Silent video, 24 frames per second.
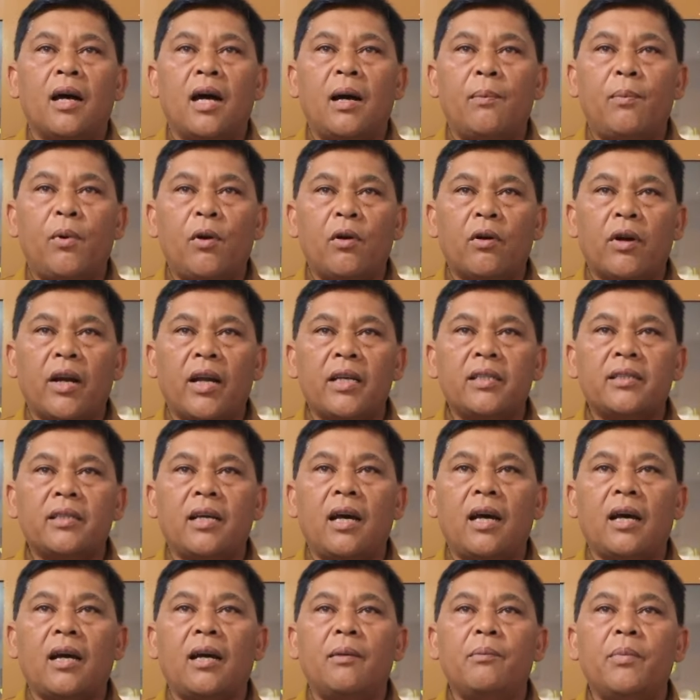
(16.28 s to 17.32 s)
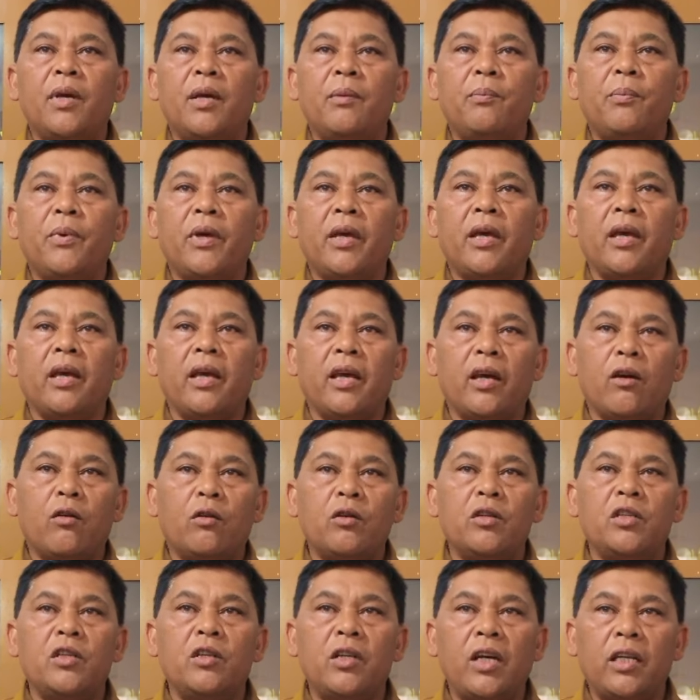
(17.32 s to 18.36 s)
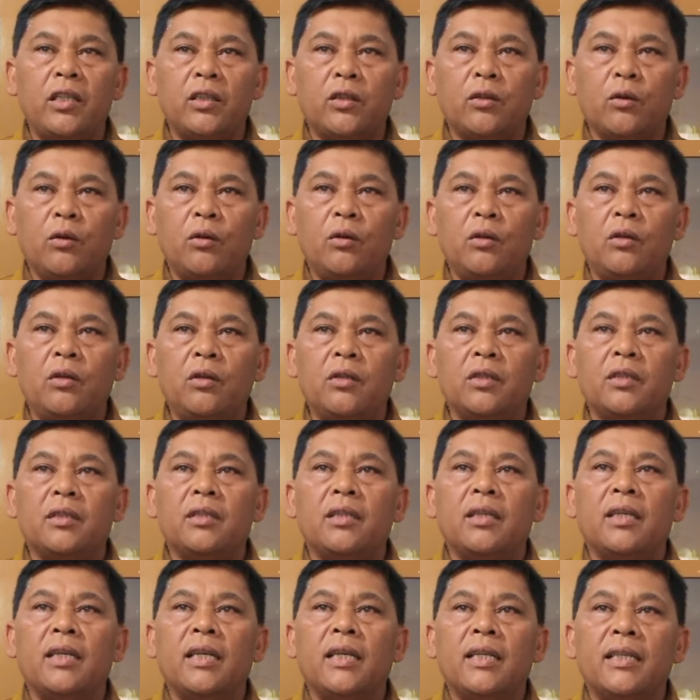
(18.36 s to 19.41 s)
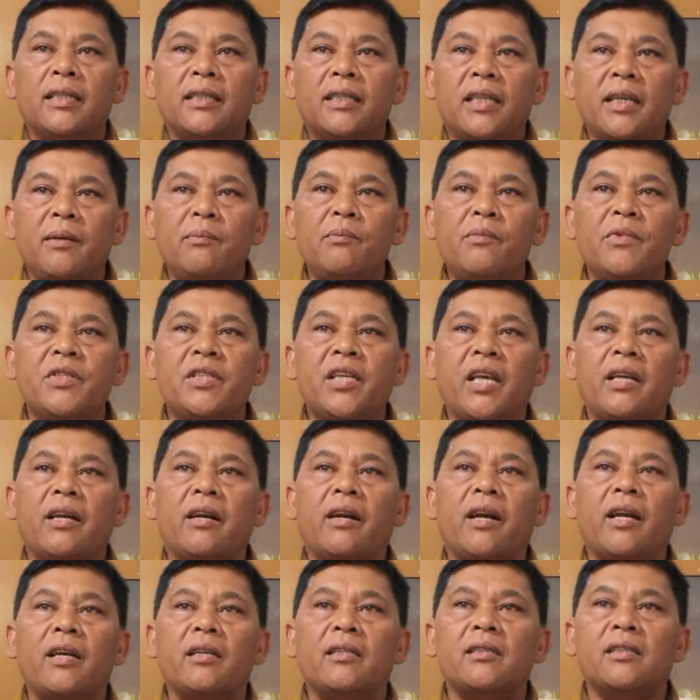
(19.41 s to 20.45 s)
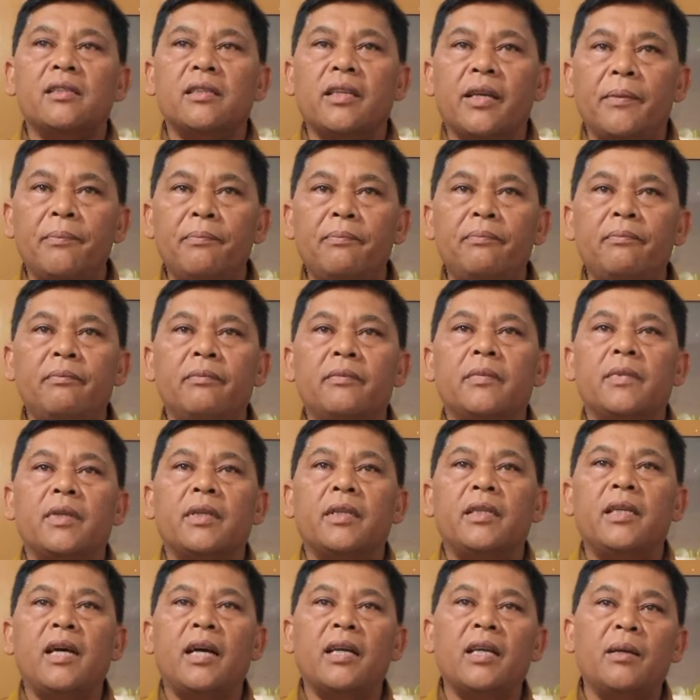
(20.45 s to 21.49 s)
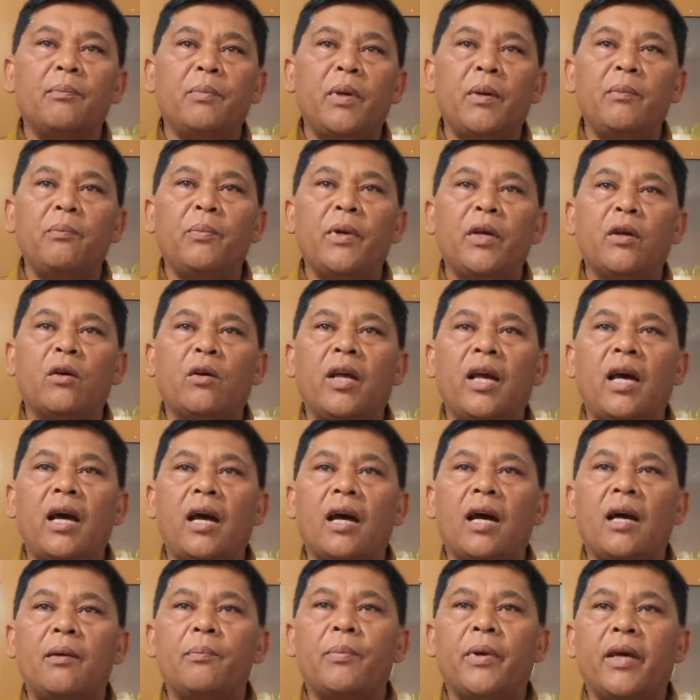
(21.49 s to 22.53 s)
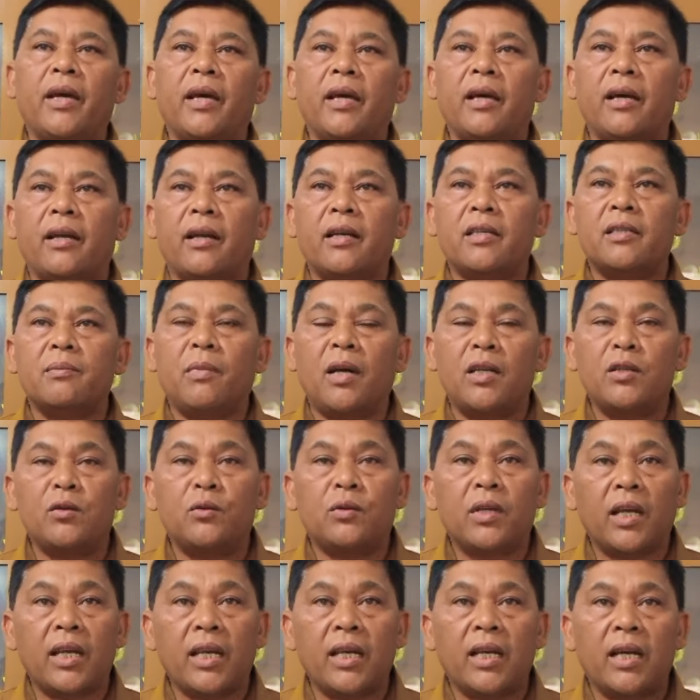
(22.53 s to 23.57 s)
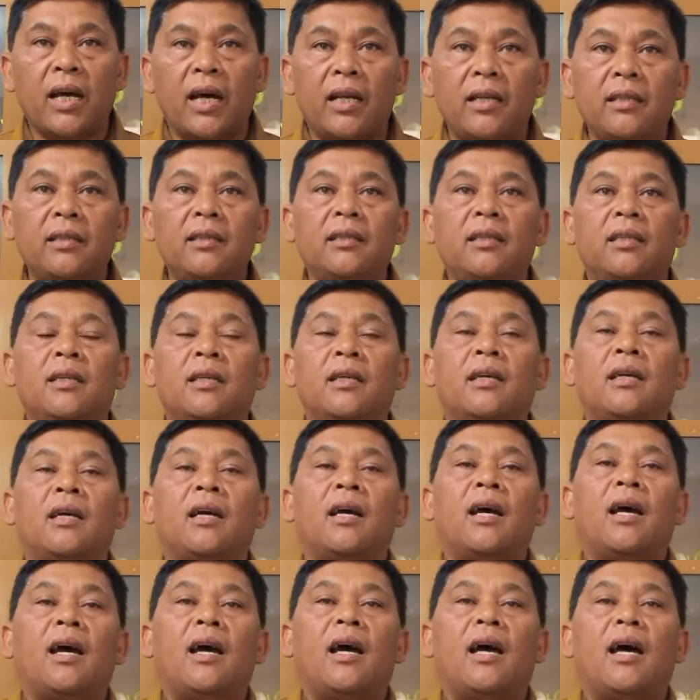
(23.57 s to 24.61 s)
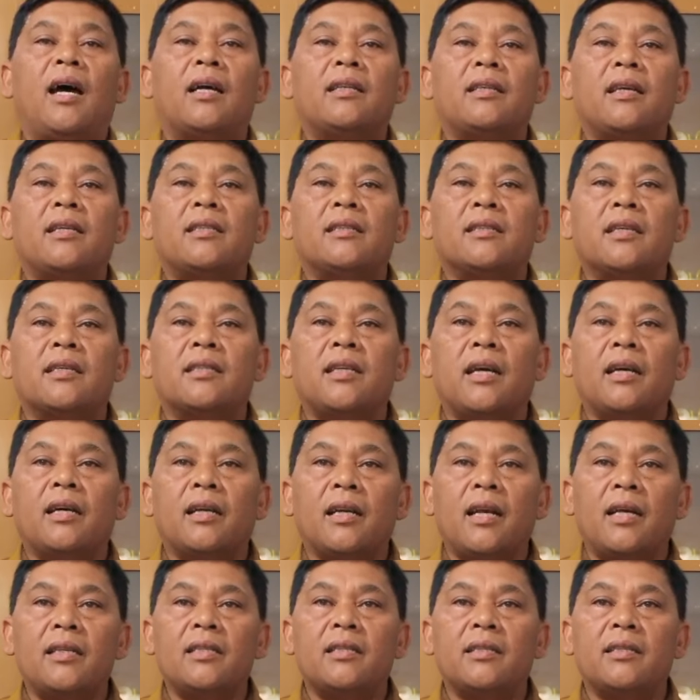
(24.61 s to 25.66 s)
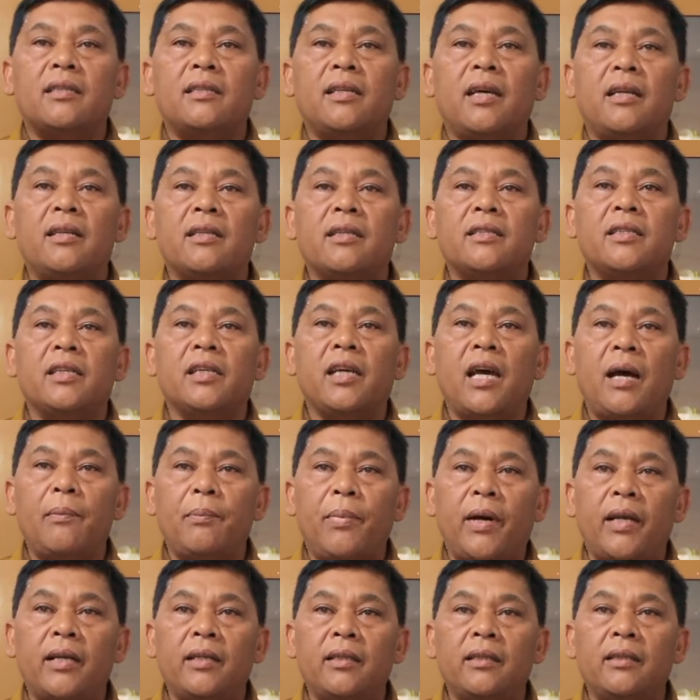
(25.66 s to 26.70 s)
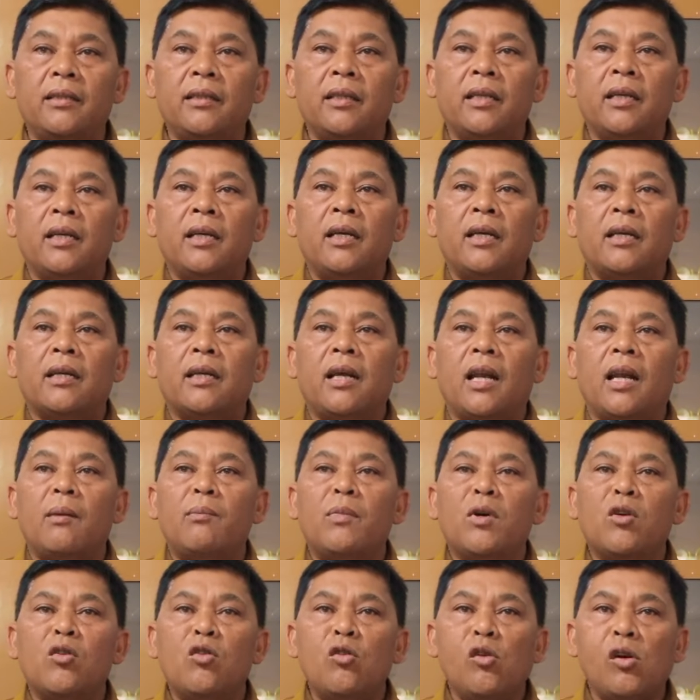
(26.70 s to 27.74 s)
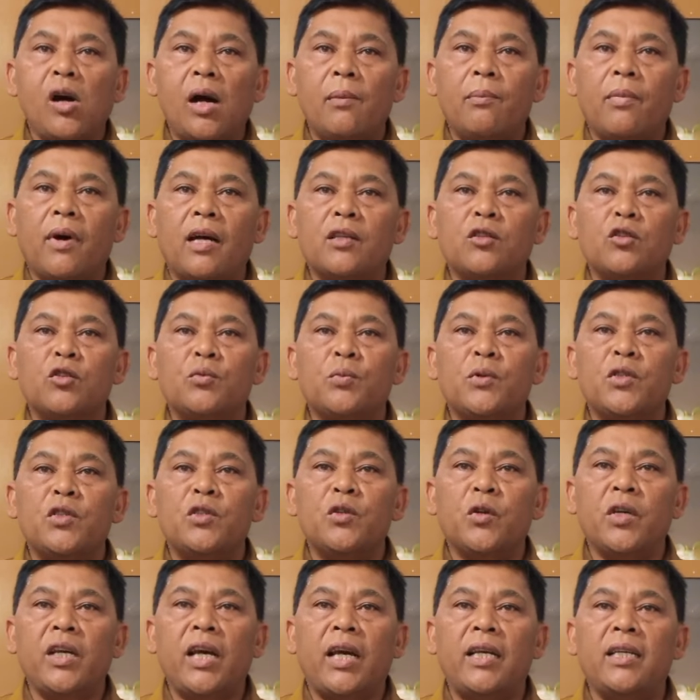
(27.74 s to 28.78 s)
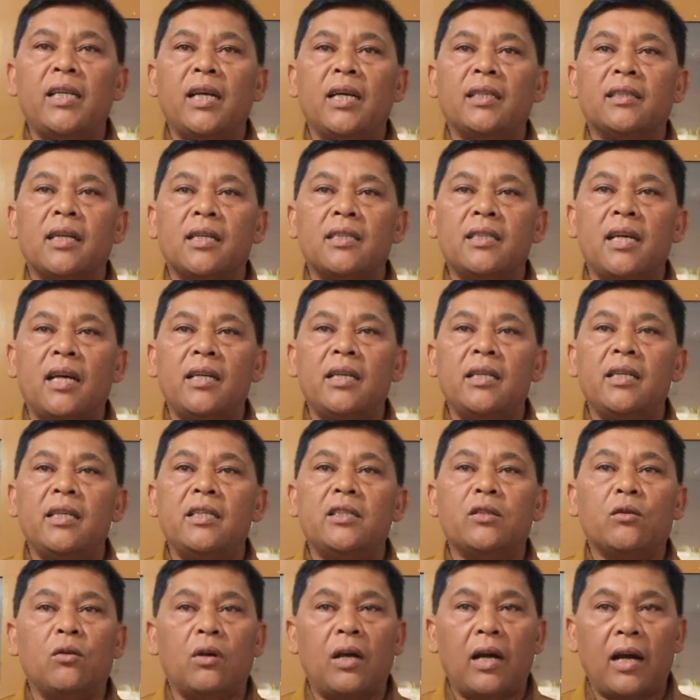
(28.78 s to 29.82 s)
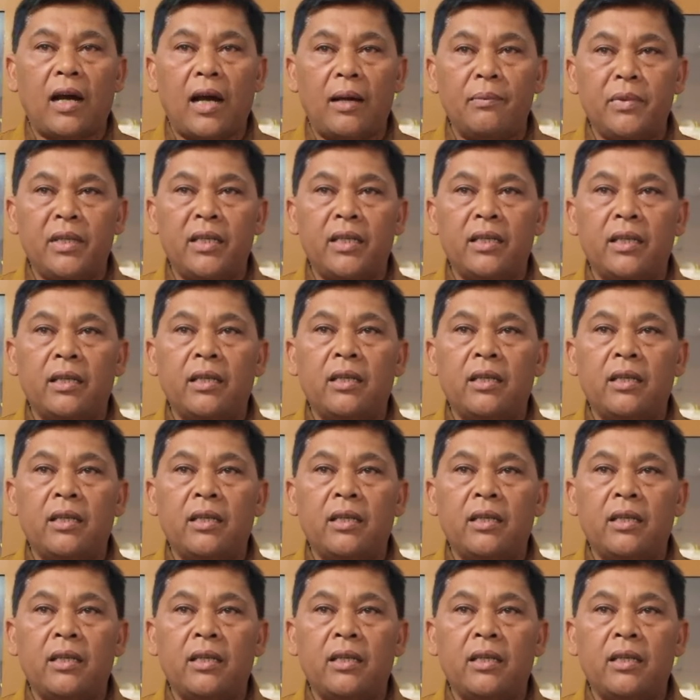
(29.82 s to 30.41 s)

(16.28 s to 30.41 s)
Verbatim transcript: Kapolres AKBP Eko Yulianto, tim set Skim yang dipimpin oleh AKP Rasmadi Karigan atas kerja keras dan kesigapan dalam mengungkap kasus pencurian yang terjadi di sekolah kami.